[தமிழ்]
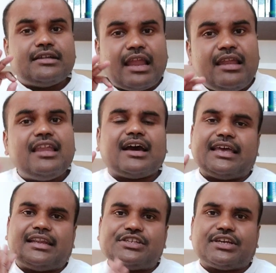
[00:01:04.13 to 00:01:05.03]
நல்ல
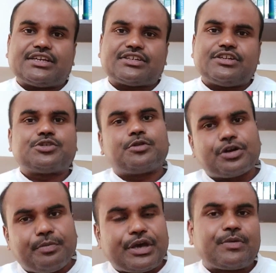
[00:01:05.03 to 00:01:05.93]
ஹையர் எஜுகேஷன்
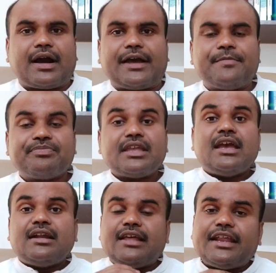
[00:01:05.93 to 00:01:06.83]
இன்ஸ்டியூட்டுக்கு போயிடுவாங்க
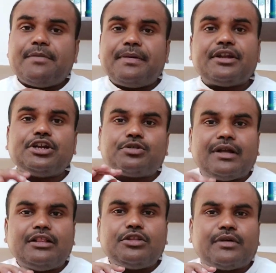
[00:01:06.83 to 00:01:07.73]
நிறைய பேர்
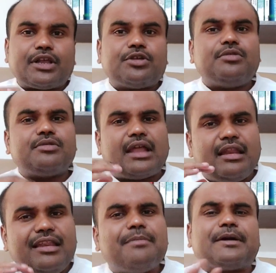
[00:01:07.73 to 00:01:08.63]
டுவெல்த் வரைக்கும்
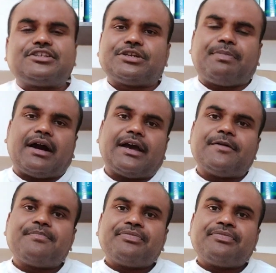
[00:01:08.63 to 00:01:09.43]
நல்லா படிச்சிருப்பாங்க